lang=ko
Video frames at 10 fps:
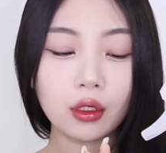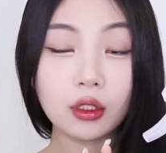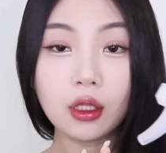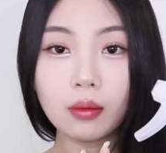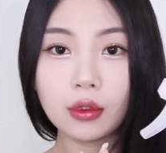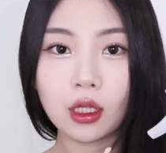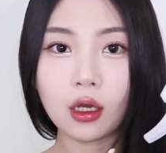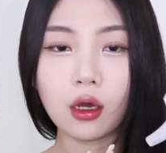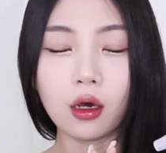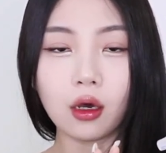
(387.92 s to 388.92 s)
그
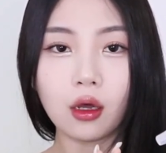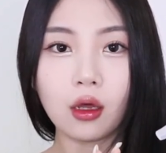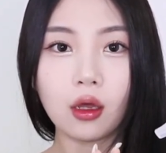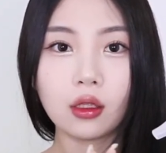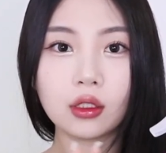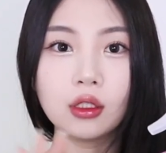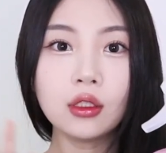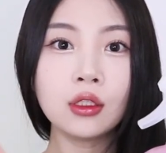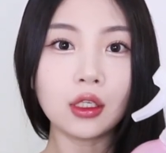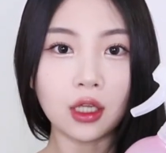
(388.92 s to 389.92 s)
냄새가
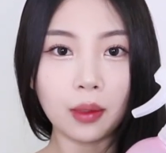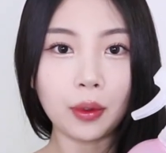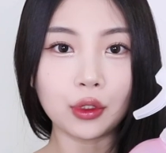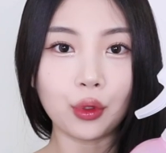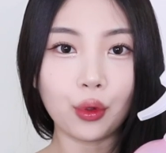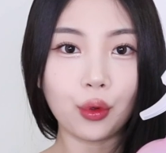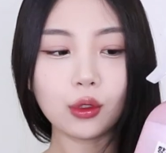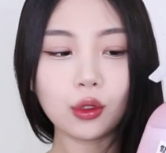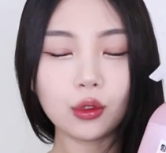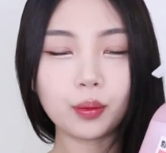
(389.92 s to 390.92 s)
진짜 잘 빠져요.
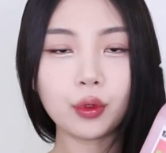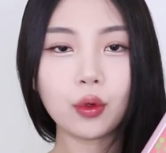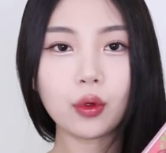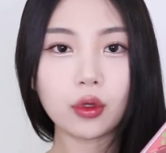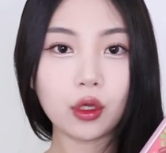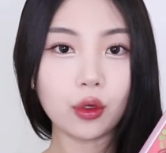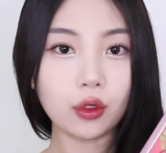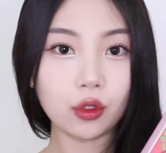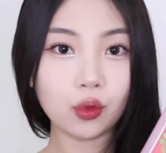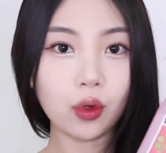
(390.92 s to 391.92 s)
저는 플로럴
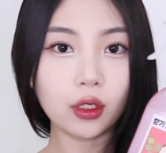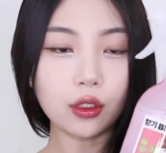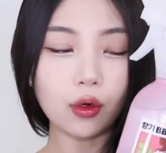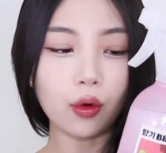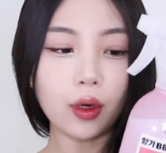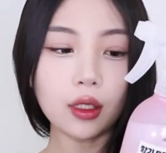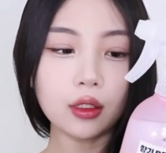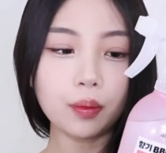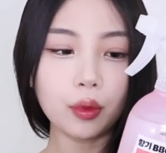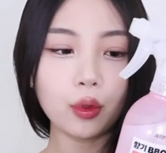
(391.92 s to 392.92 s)
계열을 좋아해서
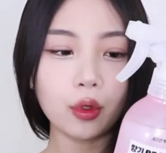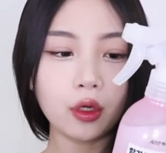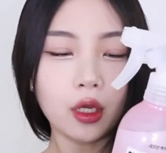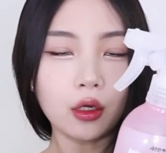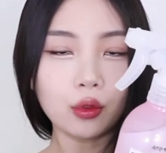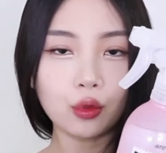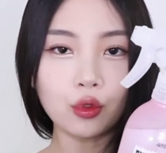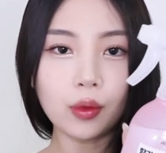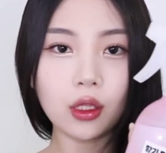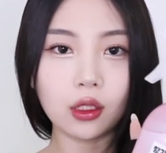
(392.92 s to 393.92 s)
화이트 플로럴 향으로
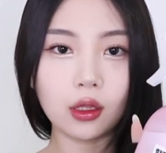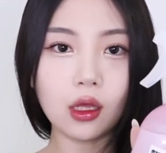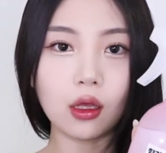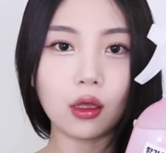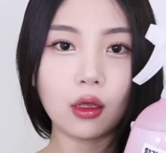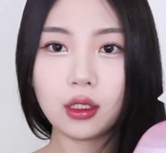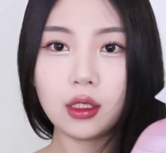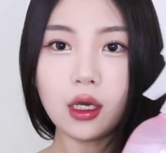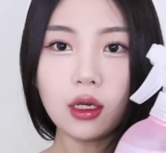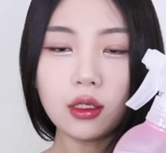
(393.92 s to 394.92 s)
구매했는데
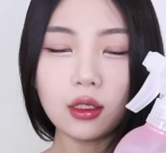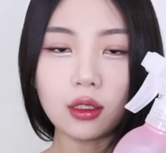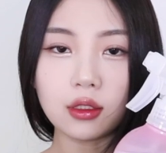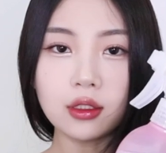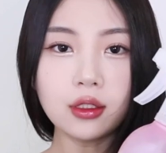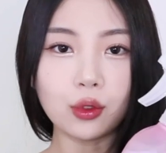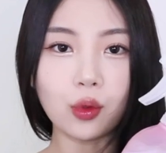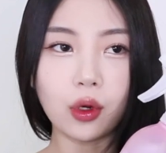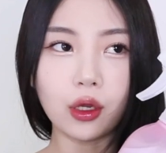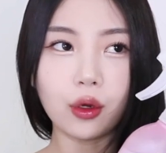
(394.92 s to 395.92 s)
이 향이 진짜
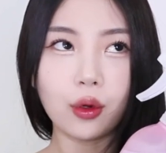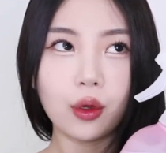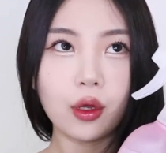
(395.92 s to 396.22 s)
좋아요.